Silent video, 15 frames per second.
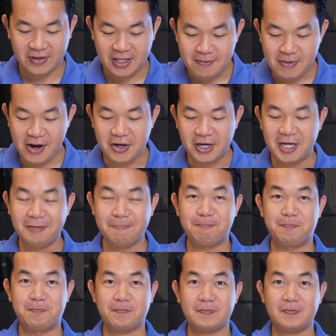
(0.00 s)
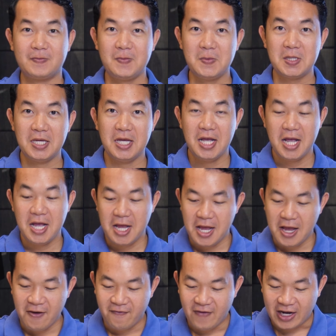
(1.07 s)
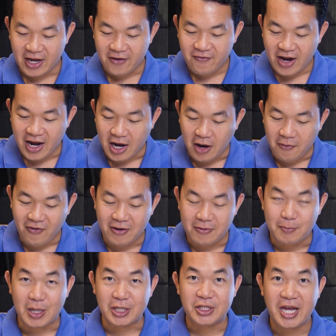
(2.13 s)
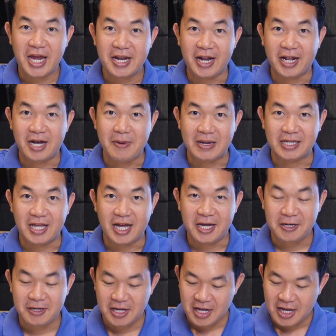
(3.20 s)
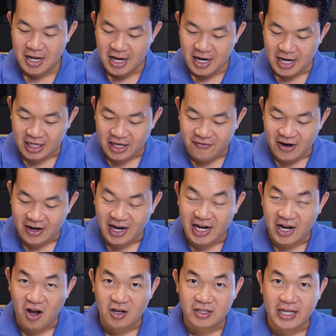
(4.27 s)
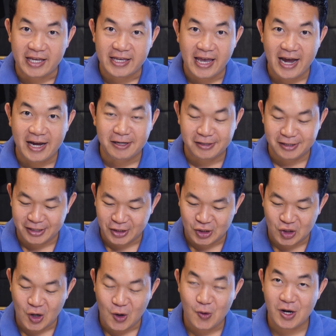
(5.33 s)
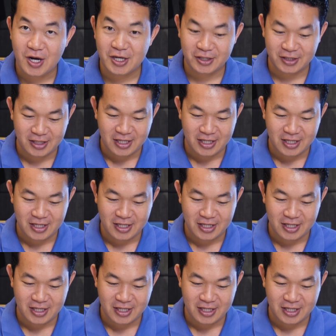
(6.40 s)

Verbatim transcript: tiếp theo nữa và cái về ở phần mặt trên này các bạn sẽ thấy là cái phần này nó sẽ giác sâu hơn